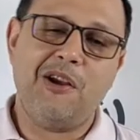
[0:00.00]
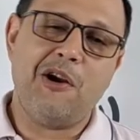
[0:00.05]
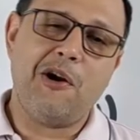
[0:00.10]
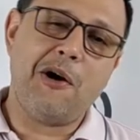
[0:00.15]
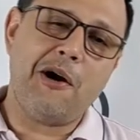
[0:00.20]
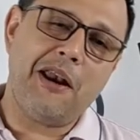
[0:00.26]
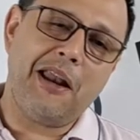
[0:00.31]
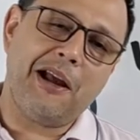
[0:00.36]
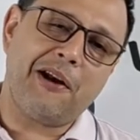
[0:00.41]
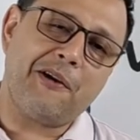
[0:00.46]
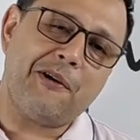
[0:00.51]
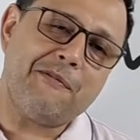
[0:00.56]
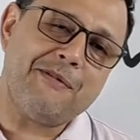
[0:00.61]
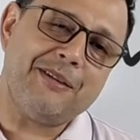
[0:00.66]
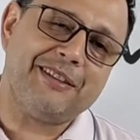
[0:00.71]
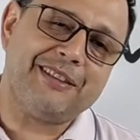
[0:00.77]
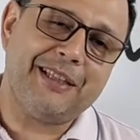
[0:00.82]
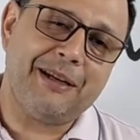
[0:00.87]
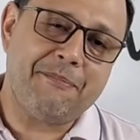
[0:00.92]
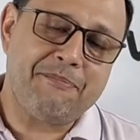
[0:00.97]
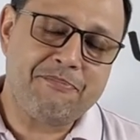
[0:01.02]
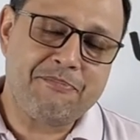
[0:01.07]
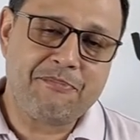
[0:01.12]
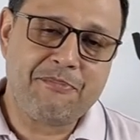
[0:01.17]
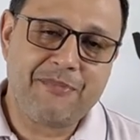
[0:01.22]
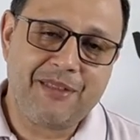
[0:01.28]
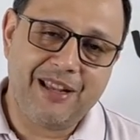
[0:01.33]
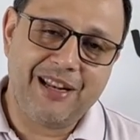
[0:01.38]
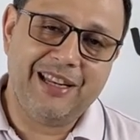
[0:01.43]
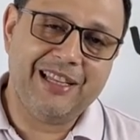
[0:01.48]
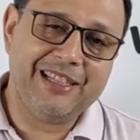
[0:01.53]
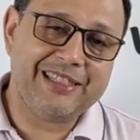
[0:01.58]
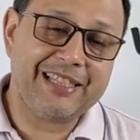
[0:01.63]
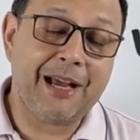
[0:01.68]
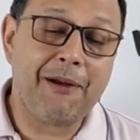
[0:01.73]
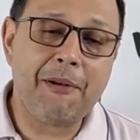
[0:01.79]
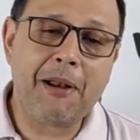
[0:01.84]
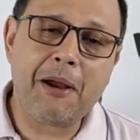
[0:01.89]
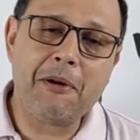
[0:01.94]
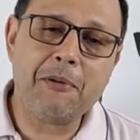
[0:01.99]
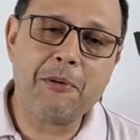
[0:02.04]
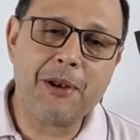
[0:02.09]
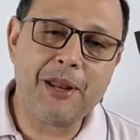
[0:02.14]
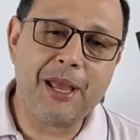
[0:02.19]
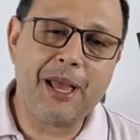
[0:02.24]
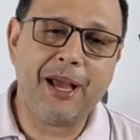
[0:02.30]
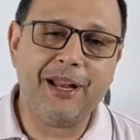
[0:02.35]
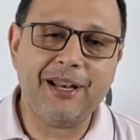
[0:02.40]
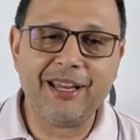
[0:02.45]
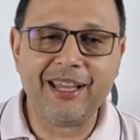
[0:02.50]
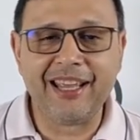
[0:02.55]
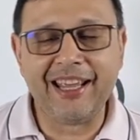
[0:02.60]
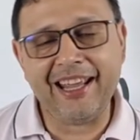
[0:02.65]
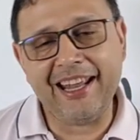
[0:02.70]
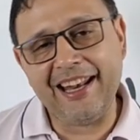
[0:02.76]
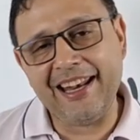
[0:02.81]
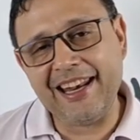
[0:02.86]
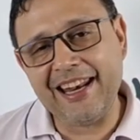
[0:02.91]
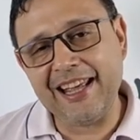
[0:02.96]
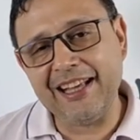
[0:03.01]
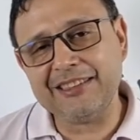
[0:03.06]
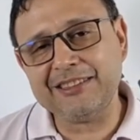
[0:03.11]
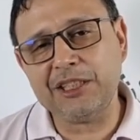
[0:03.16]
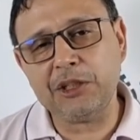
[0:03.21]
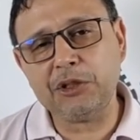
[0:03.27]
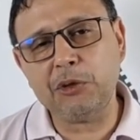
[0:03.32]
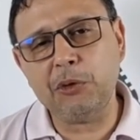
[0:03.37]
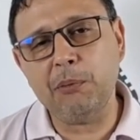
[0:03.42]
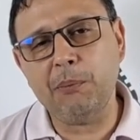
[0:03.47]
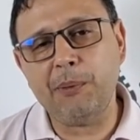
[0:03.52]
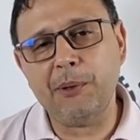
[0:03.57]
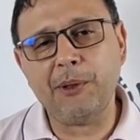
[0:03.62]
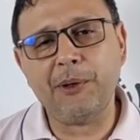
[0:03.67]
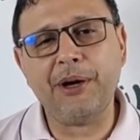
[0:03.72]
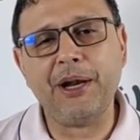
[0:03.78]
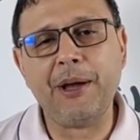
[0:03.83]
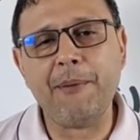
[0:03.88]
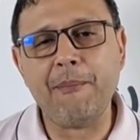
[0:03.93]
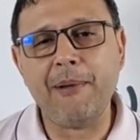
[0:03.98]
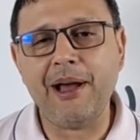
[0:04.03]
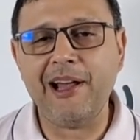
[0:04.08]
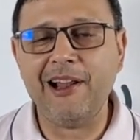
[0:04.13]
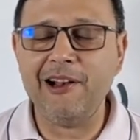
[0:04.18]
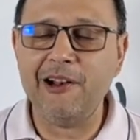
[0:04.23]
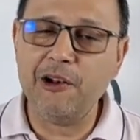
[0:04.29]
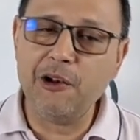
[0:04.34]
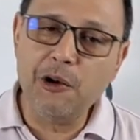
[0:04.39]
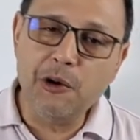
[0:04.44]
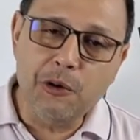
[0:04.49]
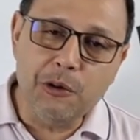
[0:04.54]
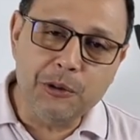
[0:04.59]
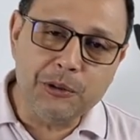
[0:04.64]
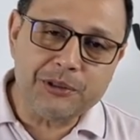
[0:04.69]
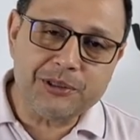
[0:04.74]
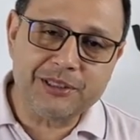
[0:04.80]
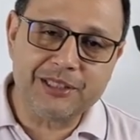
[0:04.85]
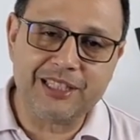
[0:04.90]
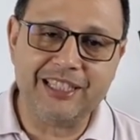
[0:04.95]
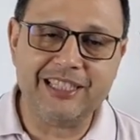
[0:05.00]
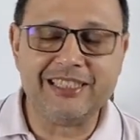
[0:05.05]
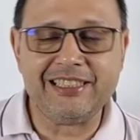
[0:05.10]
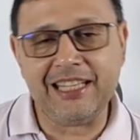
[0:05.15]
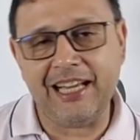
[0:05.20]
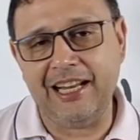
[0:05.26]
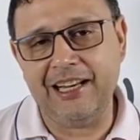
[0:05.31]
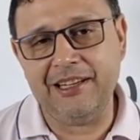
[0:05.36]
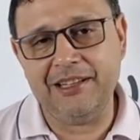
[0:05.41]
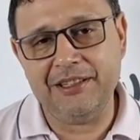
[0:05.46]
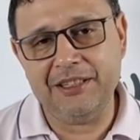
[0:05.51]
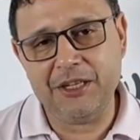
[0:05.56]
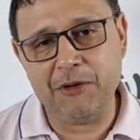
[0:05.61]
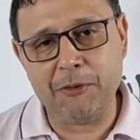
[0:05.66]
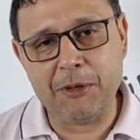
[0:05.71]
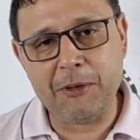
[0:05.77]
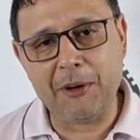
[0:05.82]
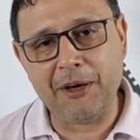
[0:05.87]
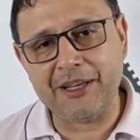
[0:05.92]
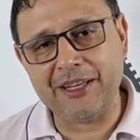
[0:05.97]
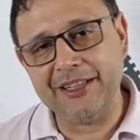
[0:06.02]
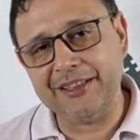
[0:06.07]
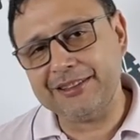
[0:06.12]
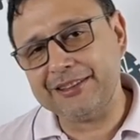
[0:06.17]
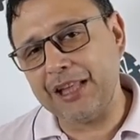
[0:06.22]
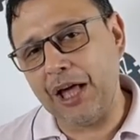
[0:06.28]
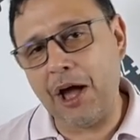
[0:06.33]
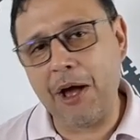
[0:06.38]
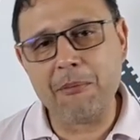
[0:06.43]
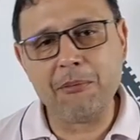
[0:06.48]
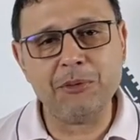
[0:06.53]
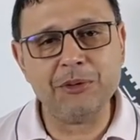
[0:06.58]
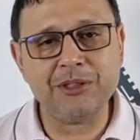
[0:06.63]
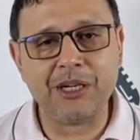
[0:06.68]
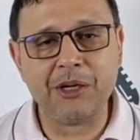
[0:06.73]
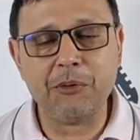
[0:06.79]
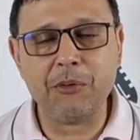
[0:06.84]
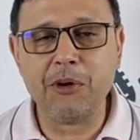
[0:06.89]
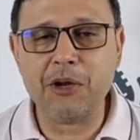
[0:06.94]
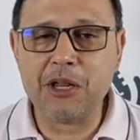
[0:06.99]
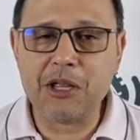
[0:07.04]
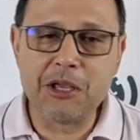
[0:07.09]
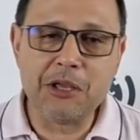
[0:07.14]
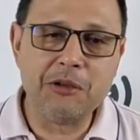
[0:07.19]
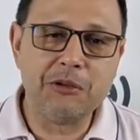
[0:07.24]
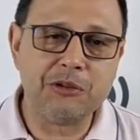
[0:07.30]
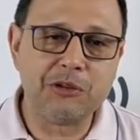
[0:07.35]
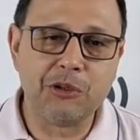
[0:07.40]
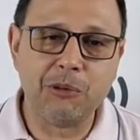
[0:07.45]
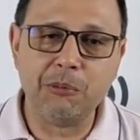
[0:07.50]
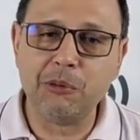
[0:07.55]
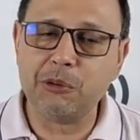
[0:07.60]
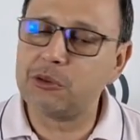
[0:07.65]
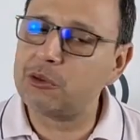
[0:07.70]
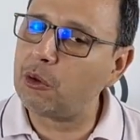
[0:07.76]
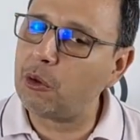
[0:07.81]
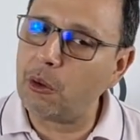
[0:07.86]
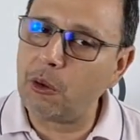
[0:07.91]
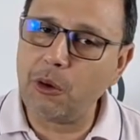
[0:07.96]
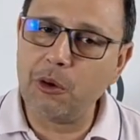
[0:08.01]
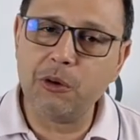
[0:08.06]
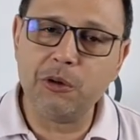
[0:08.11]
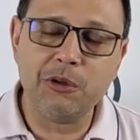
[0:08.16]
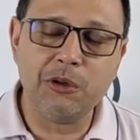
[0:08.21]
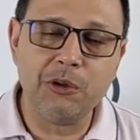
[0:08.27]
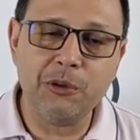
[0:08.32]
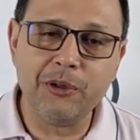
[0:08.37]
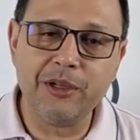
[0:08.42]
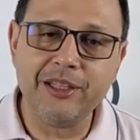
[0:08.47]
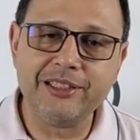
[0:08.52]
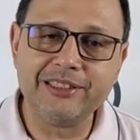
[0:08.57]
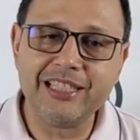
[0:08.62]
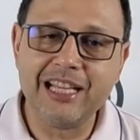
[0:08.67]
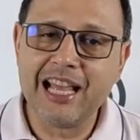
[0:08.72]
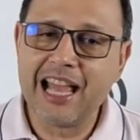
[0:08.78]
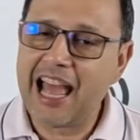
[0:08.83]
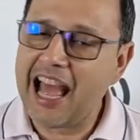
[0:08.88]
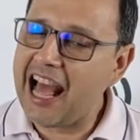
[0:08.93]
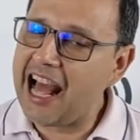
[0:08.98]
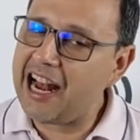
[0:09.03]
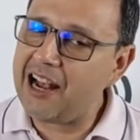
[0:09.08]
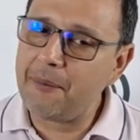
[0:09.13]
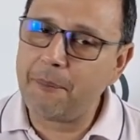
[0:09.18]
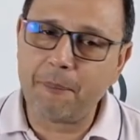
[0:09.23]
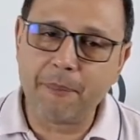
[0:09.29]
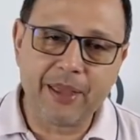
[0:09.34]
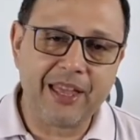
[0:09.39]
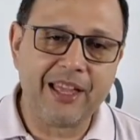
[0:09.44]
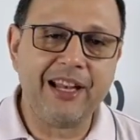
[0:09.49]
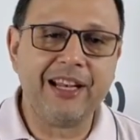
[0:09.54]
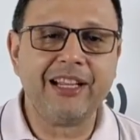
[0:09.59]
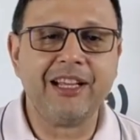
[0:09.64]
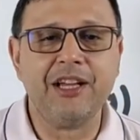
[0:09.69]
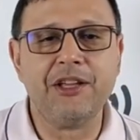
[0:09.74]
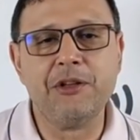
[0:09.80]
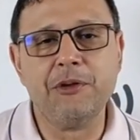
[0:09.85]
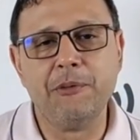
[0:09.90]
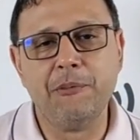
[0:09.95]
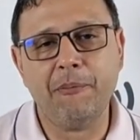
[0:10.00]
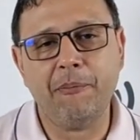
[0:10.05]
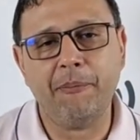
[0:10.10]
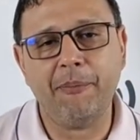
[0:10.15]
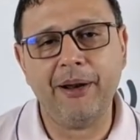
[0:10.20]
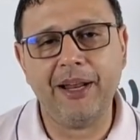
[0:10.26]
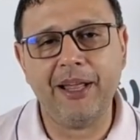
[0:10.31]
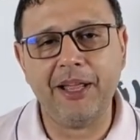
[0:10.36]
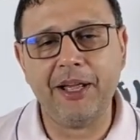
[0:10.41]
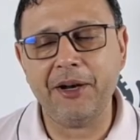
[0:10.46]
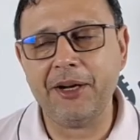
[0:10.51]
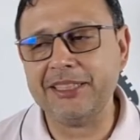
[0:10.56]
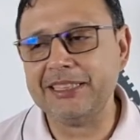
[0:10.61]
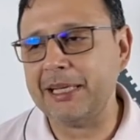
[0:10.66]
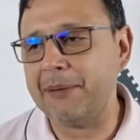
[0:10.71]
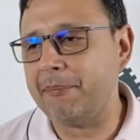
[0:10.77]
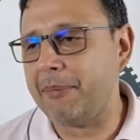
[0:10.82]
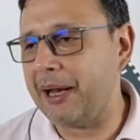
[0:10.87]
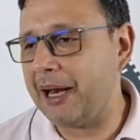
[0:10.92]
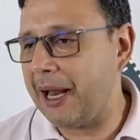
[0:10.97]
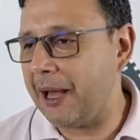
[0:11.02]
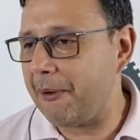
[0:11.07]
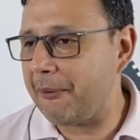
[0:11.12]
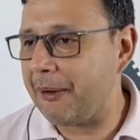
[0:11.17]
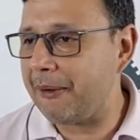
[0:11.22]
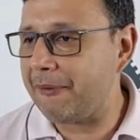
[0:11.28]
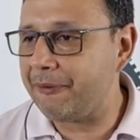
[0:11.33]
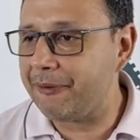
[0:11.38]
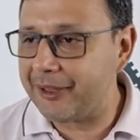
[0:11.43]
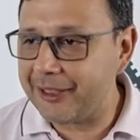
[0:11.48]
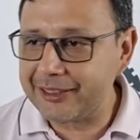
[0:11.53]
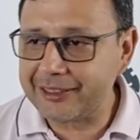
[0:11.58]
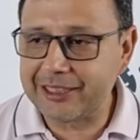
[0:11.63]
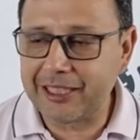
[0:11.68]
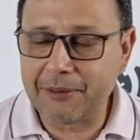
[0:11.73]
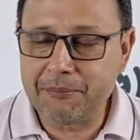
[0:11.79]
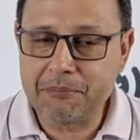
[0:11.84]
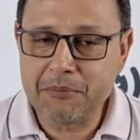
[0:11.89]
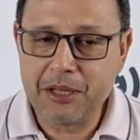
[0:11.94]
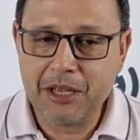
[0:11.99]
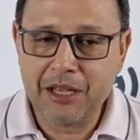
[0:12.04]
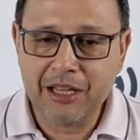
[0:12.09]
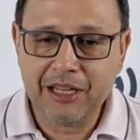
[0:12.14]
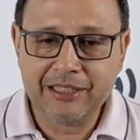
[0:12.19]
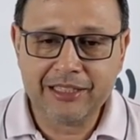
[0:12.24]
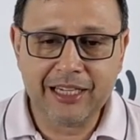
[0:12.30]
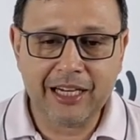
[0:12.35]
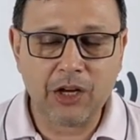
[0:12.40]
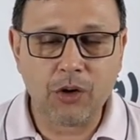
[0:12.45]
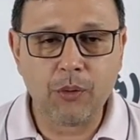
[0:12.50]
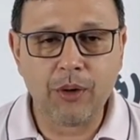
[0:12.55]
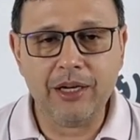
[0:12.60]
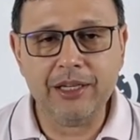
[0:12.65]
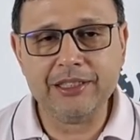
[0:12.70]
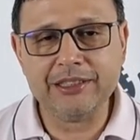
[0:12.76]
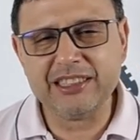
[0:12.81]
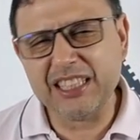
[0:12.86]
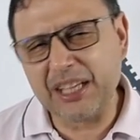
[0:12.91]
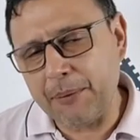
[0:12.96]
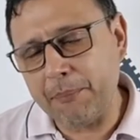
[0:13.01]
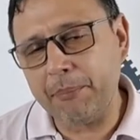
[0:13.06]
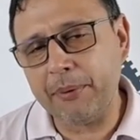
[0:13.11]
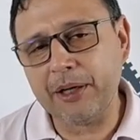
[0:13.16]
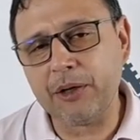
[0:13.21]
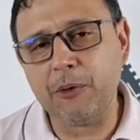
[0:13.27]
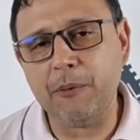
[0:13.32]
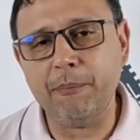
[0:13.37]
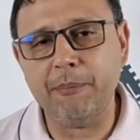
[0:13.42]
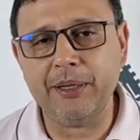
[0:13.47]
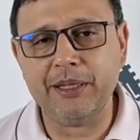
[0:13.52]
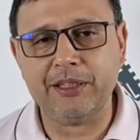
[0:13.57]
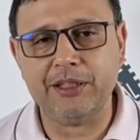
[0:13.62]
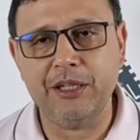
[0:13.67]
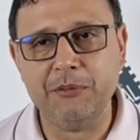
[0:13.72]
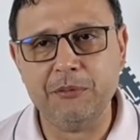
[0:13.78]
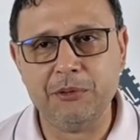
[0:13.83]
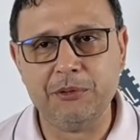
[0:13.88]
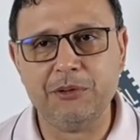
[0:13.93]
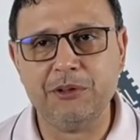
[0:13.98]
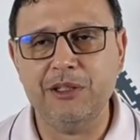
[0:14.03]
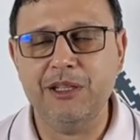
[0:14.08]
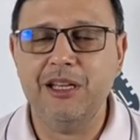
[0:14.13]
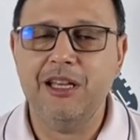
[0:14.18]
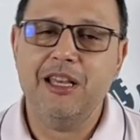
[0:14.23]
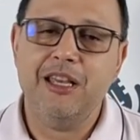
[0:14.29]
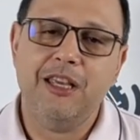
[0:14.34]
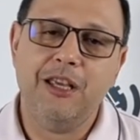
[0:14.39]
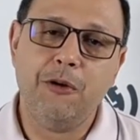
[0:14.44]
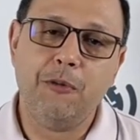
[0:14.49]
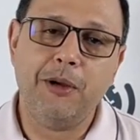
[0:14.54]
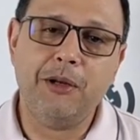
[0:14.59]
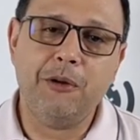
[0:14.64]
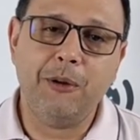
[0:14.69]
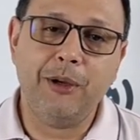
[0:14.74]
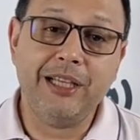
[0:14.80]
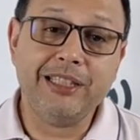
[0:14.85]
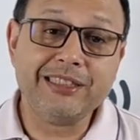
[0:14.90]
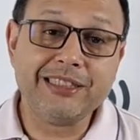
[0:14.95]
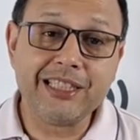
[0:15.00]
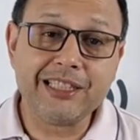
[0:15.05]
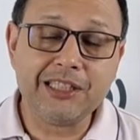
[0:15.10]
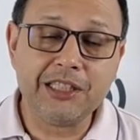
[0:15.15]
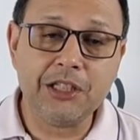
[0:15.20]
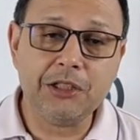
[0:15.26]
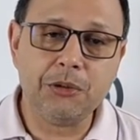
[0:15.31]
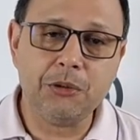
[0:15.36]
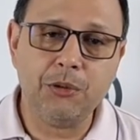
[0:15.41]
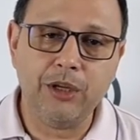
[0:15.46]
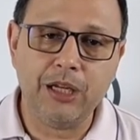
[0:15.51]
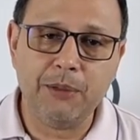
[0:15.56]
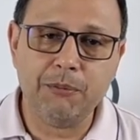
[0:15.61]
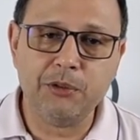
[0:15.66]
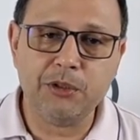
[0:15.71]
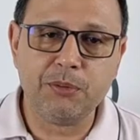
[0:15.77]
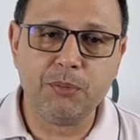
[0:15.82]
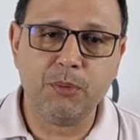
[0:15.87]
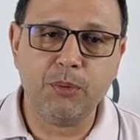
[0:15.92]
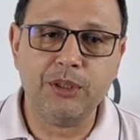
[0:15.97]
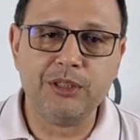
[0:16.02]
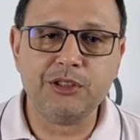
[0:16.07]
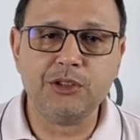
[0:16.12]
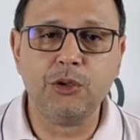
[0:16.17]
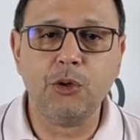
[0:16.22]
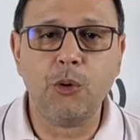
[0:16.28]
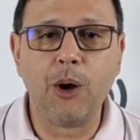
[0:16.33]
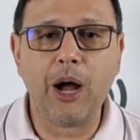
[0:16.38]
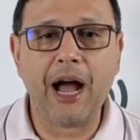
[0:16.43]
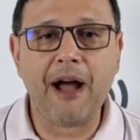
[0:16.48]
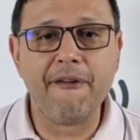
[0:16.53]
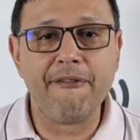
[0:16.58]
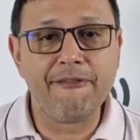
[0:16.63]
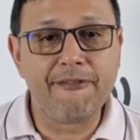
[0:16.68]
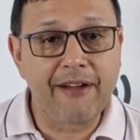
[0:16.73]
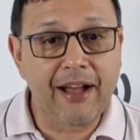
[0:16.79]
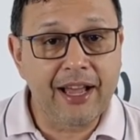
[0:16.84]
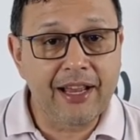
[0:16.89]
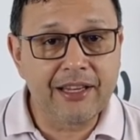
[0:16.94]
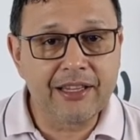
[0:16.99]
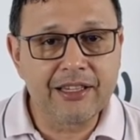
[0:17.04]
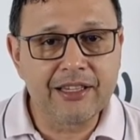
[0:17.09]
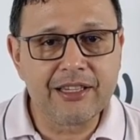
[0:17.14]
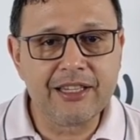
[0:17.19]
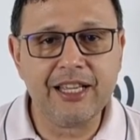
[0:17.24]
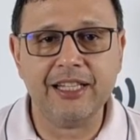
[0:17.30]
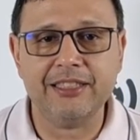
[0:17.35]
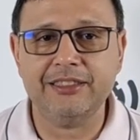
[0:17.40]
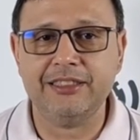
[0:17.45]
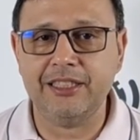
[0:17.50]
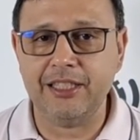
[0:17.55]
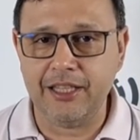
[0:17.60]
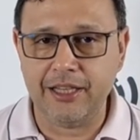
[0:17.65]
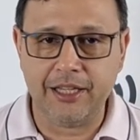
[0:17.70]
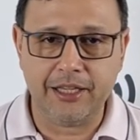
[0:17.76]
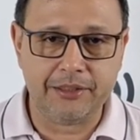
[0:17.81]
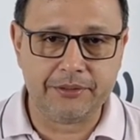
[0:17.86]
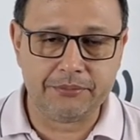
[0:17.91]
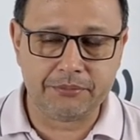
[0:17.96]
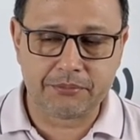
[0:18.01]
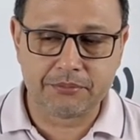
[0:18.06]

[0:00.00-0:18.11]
Hola, ¿cómo están? Les habla Julián en este tu programa Luz y Sal. Y bueno, aquí estamos reunidos como todos los lunes al pie del cañón para dar esa palabra fresca de la cual siempre compartimos. Y bueno, este título le hemos puesto afán y ansiedad.